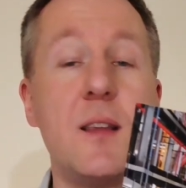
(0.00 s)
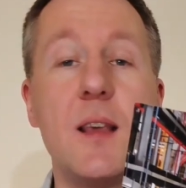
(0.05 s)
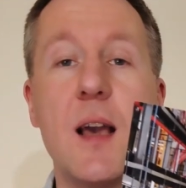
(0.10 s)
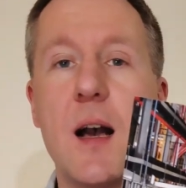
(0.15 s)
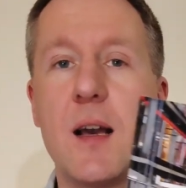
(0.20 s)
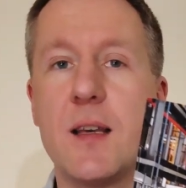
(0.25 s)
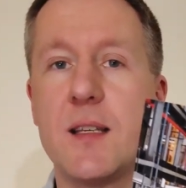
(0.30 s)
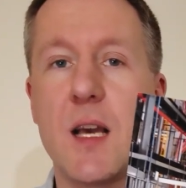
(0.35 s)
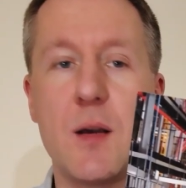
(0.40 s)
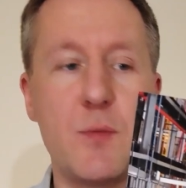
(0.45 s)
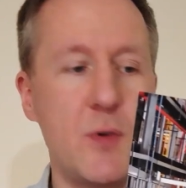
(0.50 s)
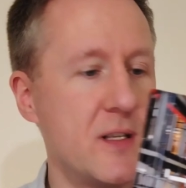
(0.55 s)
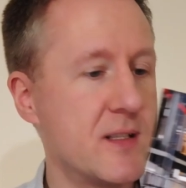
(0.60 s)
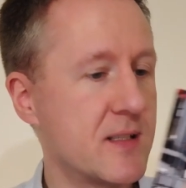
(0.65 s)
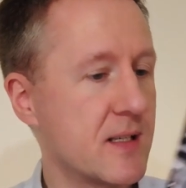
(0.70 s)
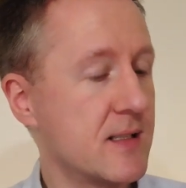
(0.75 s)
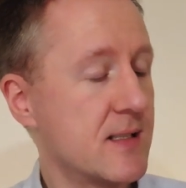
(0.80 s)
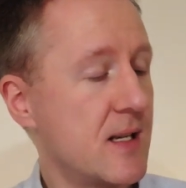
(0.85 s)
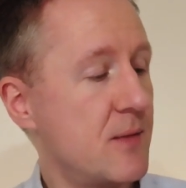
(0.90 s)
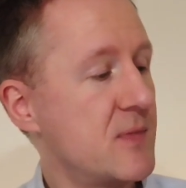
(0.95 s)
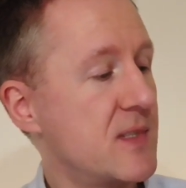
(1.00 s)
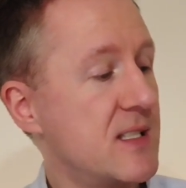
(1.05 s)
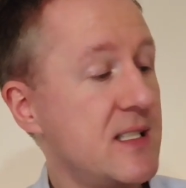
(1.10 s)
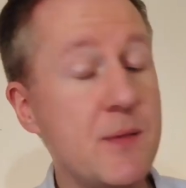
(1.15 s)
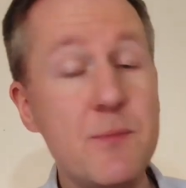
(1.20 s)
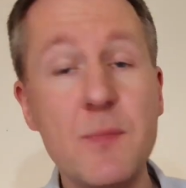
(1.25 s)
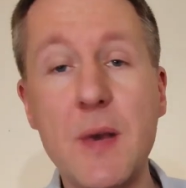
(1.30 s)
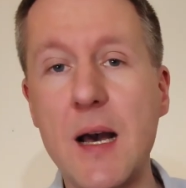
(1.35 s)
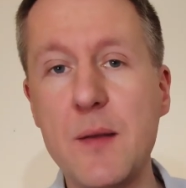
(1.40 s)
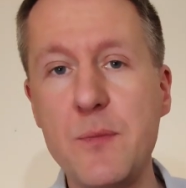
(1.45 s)
Ja, ich habe insgesamt
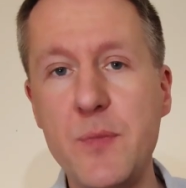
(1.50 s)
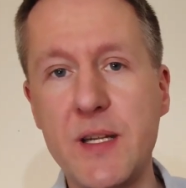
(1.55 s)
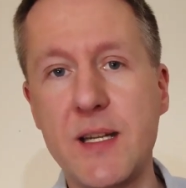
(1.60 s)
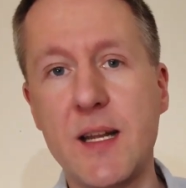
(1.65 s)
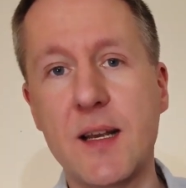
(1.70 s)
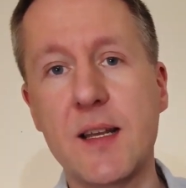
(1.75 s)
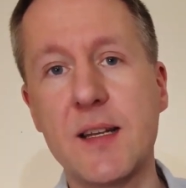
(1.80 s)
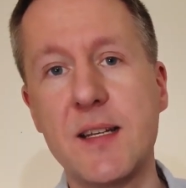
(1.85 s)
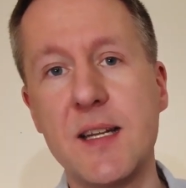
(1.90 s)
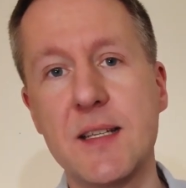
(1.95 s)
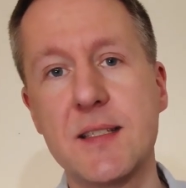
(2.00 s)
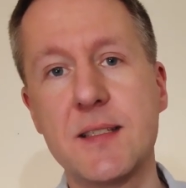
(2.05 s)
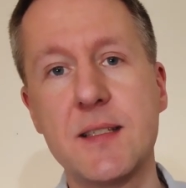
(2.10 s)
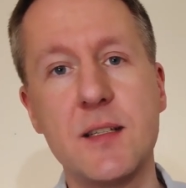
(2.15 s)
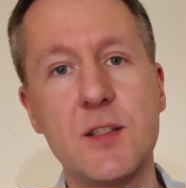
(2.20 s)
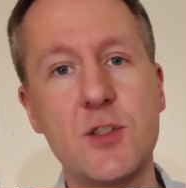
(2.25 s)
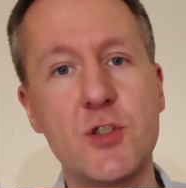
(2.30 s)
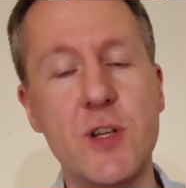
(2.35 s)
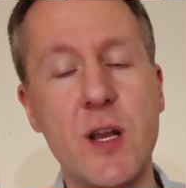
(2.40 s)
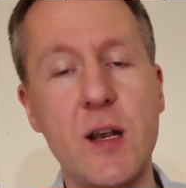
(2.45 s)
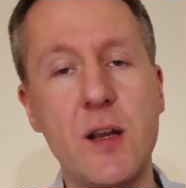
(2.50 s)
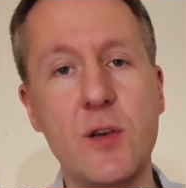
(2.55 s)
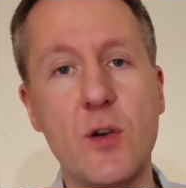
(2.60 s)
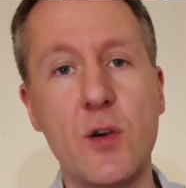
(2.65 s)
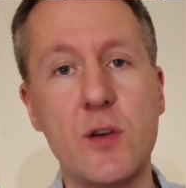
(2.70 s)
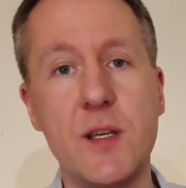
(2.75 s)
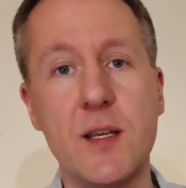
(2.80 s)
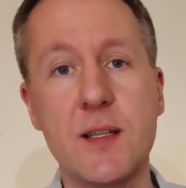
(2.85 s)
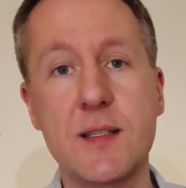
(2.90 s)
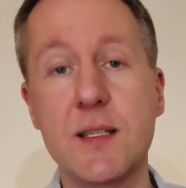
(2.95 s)
sieben Anbieter getestet, stelle
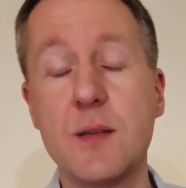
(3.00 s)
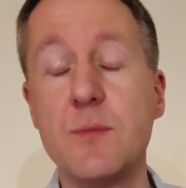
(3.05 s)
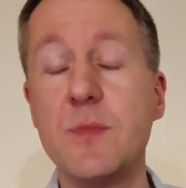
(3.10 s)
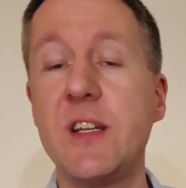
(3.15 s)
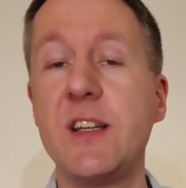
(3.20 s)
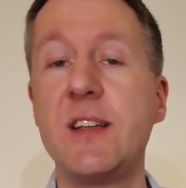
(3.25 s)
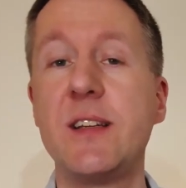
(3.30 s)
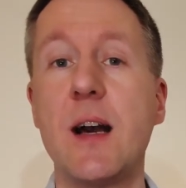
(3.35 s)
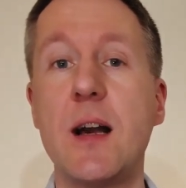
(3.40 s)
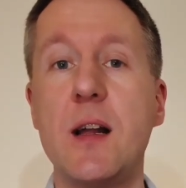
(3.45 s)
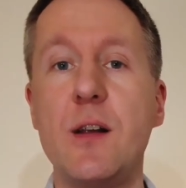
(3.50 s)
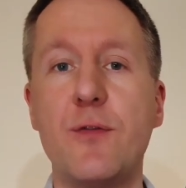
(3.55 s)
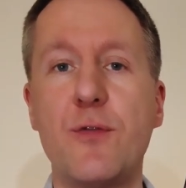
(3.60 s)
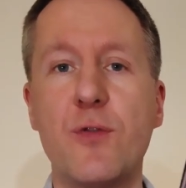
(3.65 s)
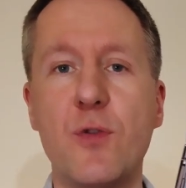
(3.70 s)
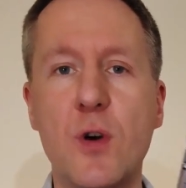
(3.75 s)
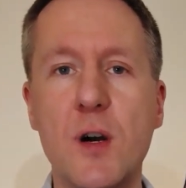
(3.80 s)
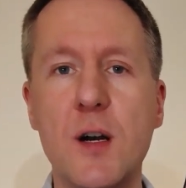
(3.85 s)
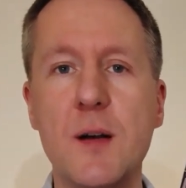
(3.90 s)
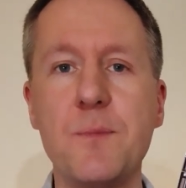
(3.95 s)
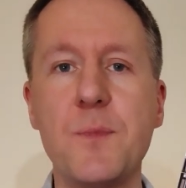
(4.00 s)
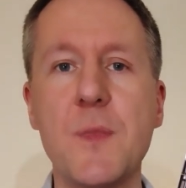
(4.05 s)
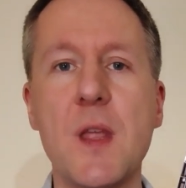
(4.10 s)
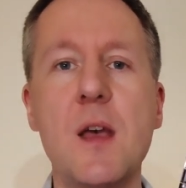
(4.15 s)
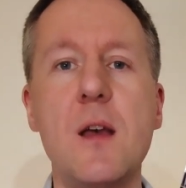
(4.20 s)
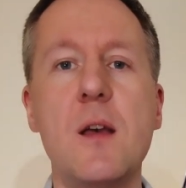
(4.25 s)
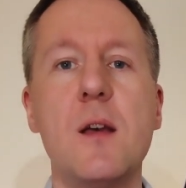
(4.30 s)
ich euch jetzt im Detail vor.